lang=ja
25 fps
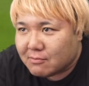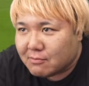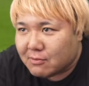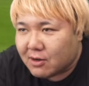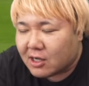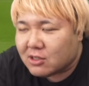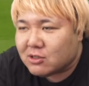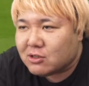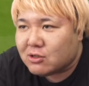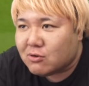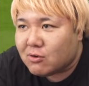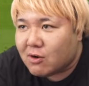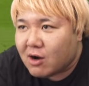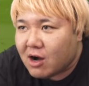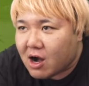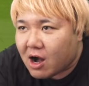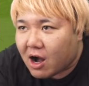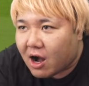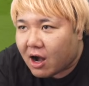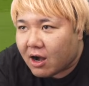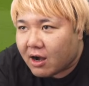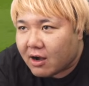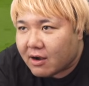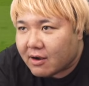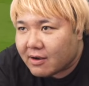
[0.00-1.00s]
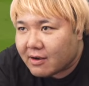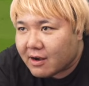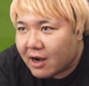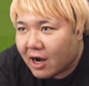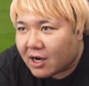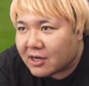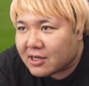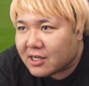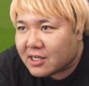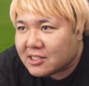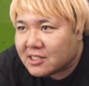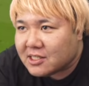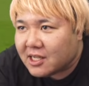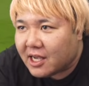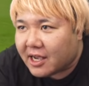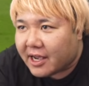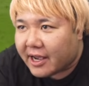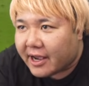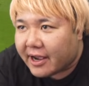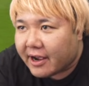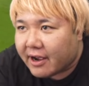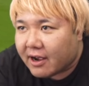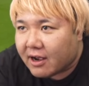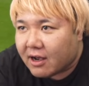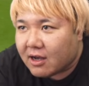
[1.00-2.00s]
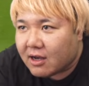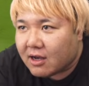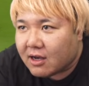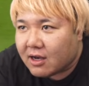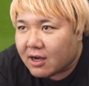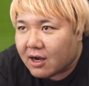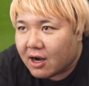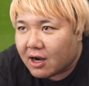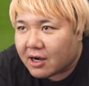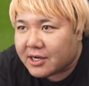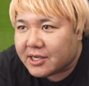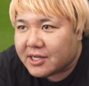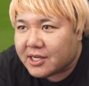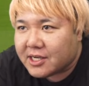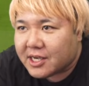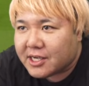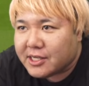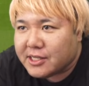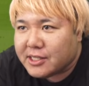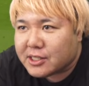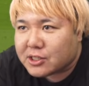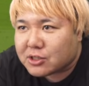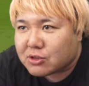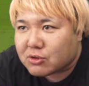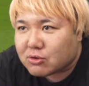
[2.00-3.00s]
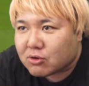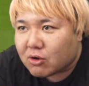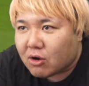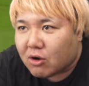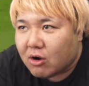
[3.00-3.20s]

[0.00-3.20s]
あとは穴さえ開けなきゃいいんでしょ